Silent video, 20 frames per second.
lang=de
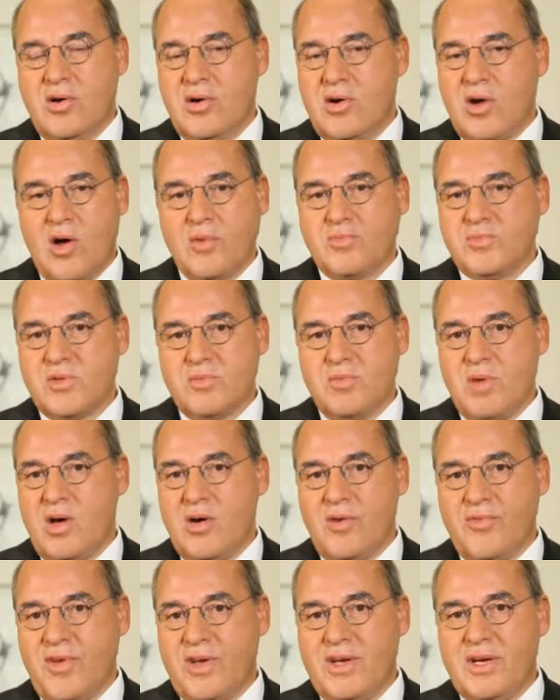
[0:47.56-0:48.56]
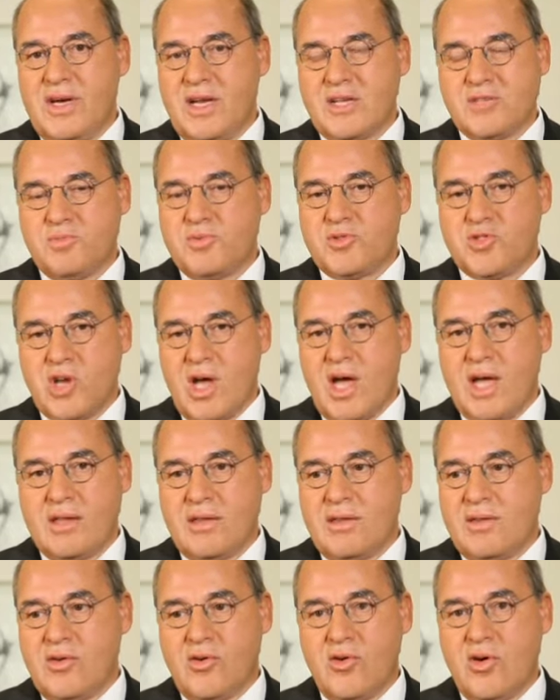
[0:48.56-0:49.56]
Und glauben Sie mir, auch wenn die das
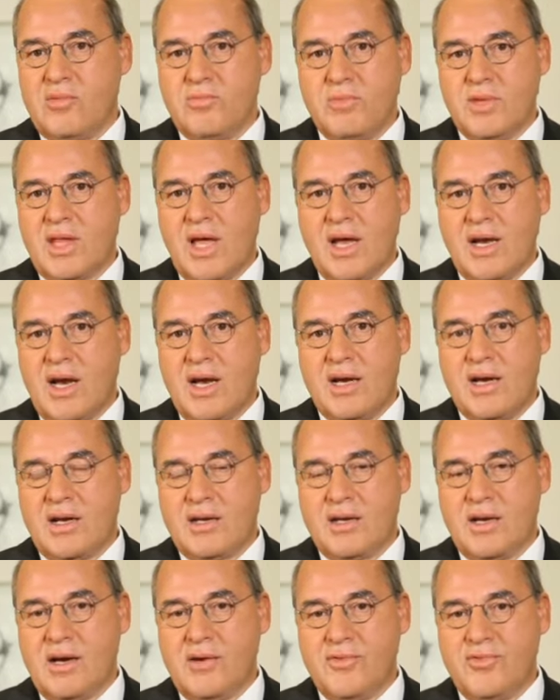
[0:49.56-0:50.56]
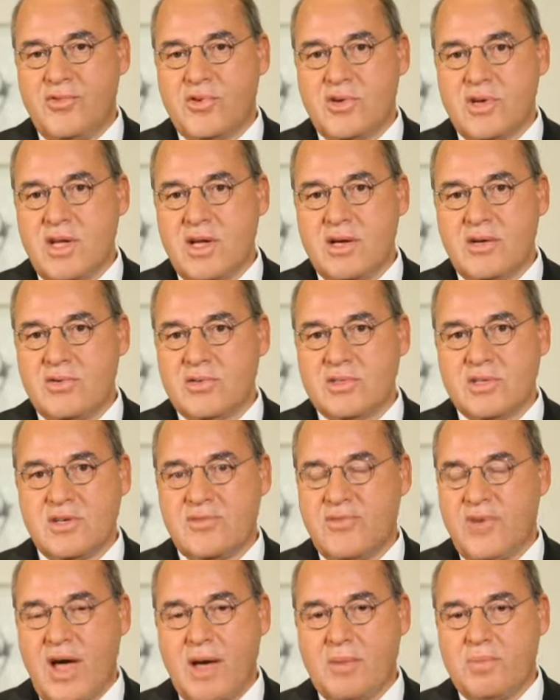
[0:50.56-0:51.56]
bestreiten, die können miteinander telefonieren und
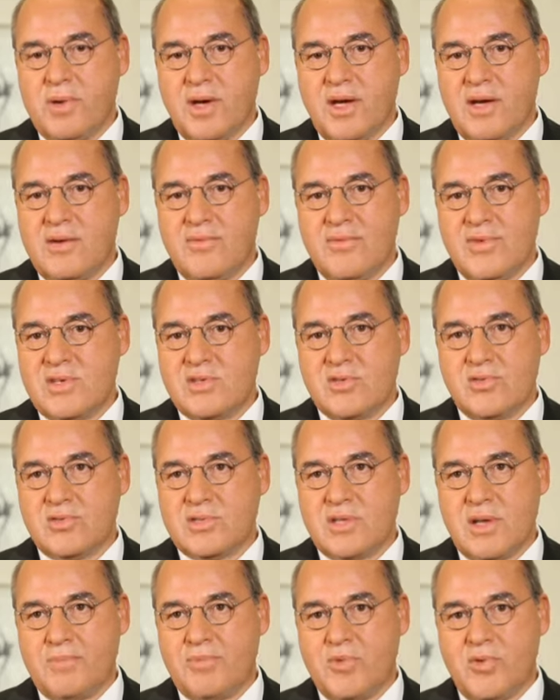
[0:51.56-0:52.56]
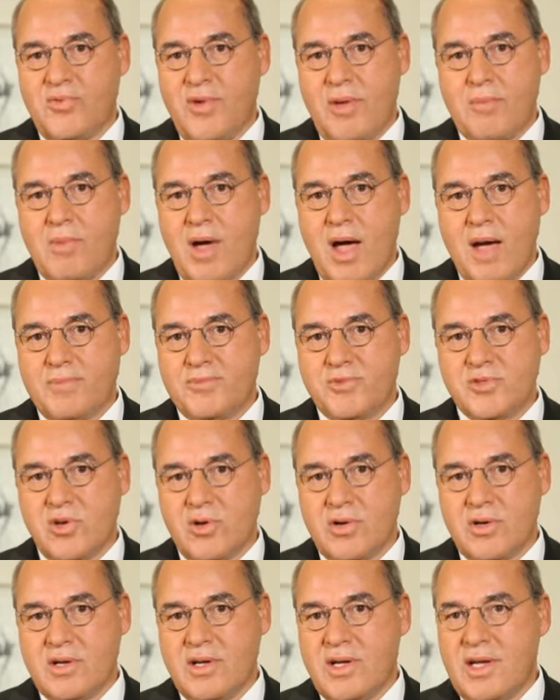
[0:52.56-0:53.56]
sich verabreden, wie sie uns ab November
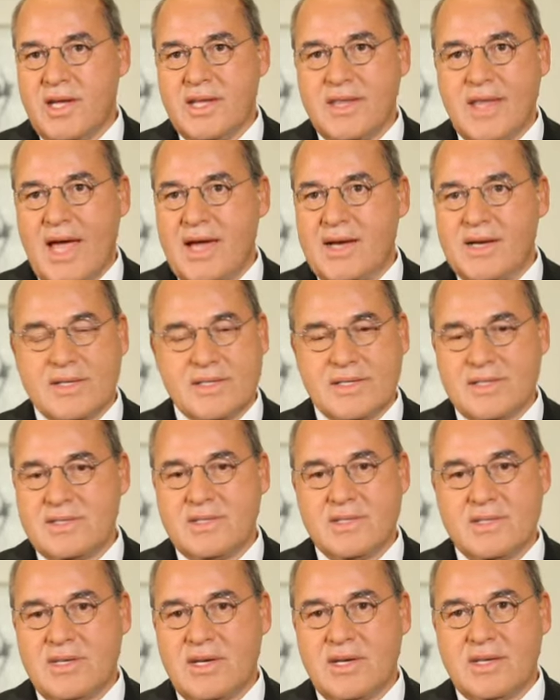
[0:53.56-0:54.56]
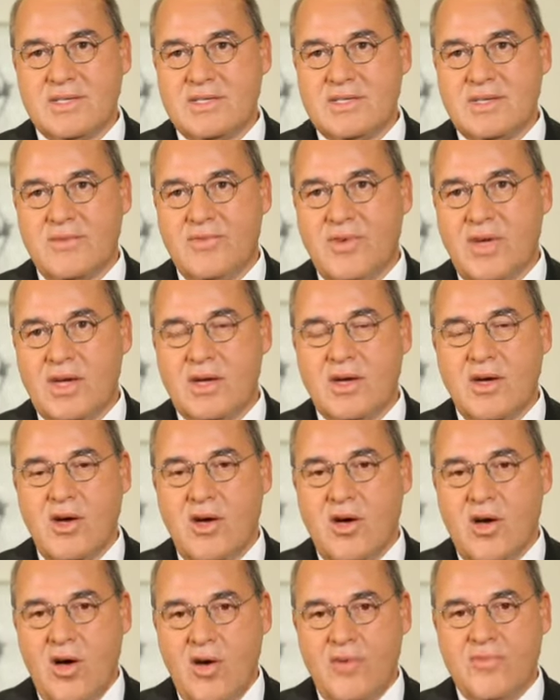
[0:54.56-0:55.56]
abzocken. Nein, das ist nicht der richtige Weg.
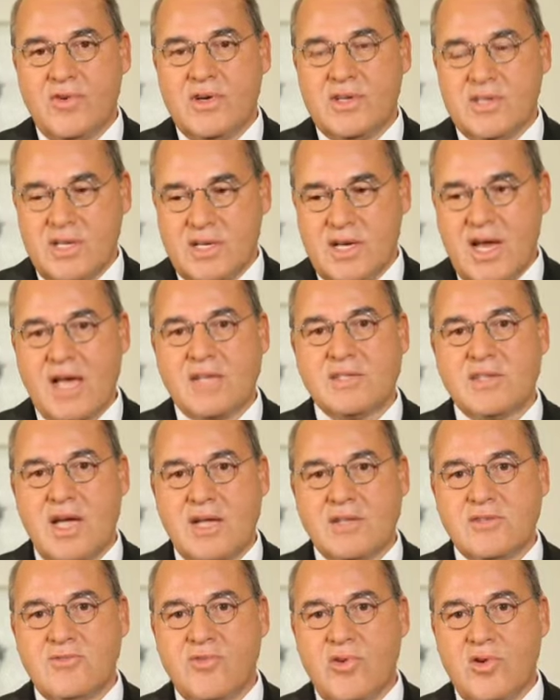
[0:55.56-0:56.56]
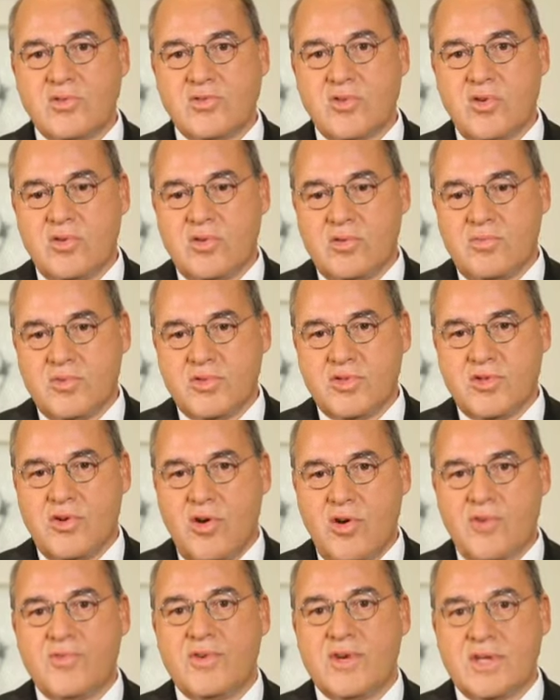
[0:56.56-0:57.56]
Öffentliche Daseinsvorsorge muss
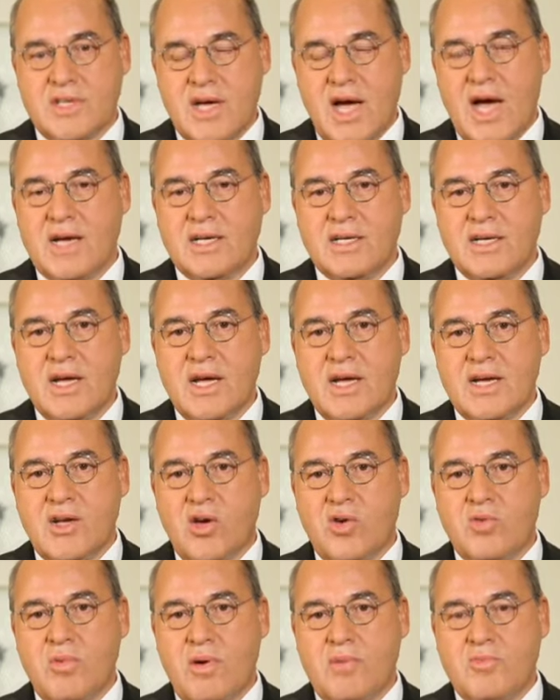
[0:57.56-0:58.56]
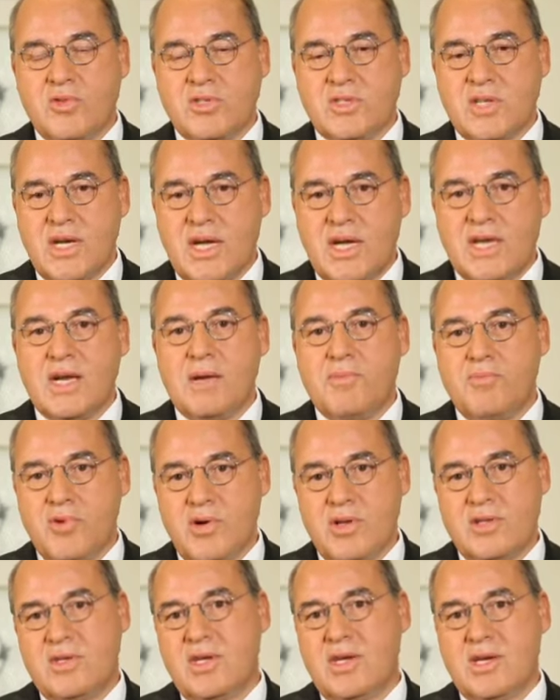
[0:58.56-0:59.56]
in öffentlicher Hand, darüber muss in der
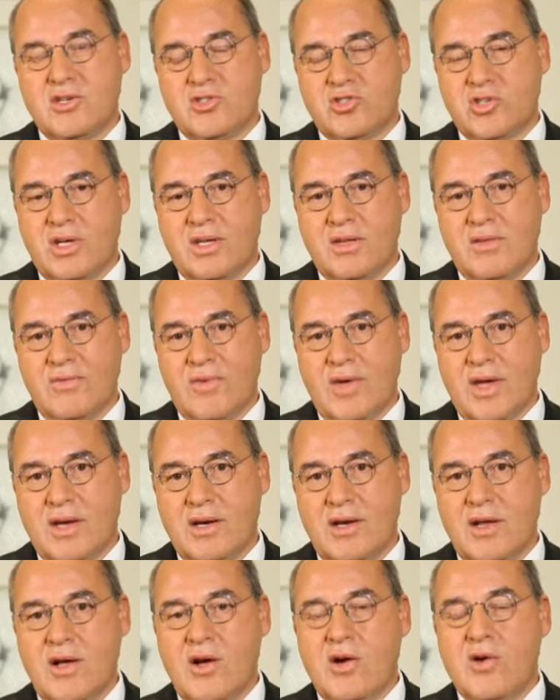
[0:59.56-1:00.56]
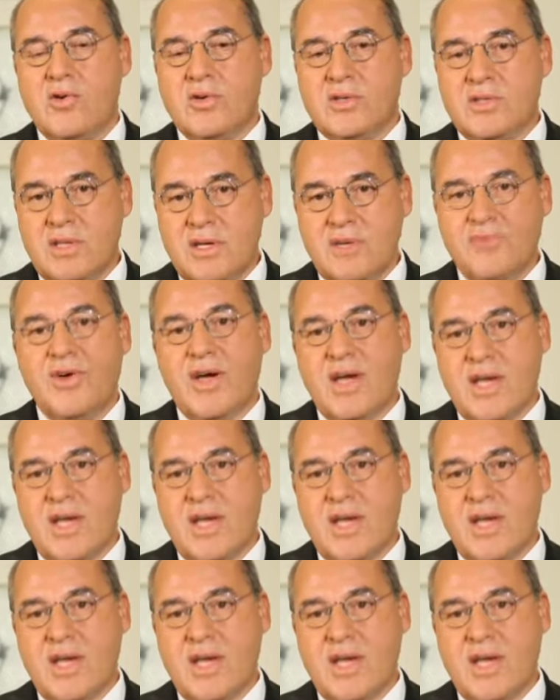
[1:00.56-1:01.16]
Politik gestritten werden. Und nie